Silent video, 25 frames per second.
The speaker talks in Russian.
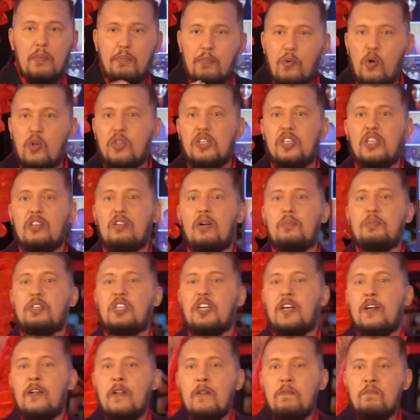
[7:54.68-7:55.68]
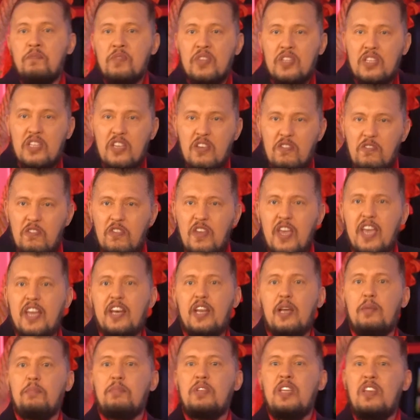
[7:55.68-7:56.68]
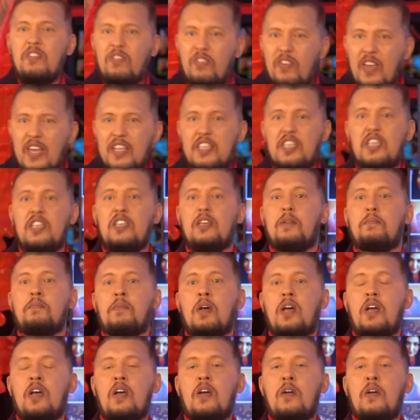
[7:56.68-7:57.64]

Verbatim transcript: наполнена вообще неверием, неведением.